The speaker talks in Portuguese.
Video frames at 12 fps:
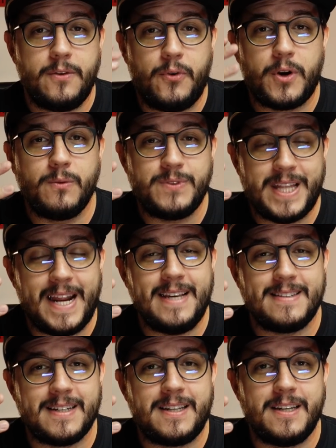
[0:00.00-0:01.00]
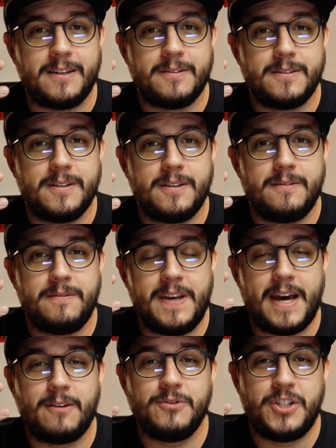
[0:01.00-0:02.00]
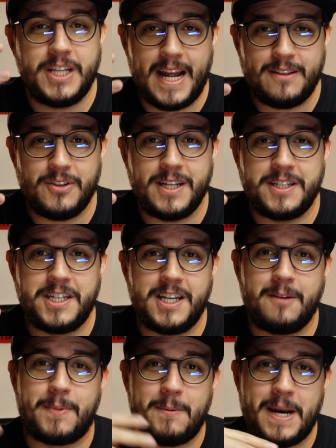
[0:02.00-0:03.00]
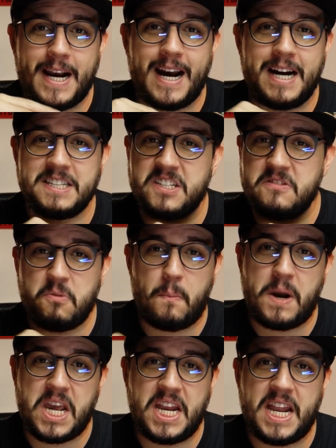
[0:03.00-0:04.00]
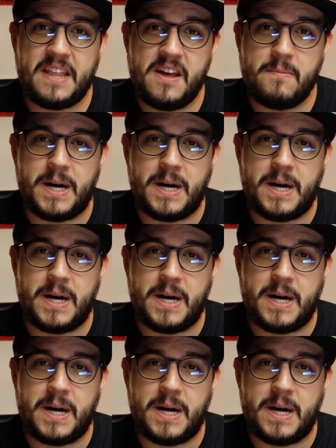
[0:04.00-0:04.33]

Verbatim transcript: E foram três aqui. Vieram direto da China para minha casa, não paguei nada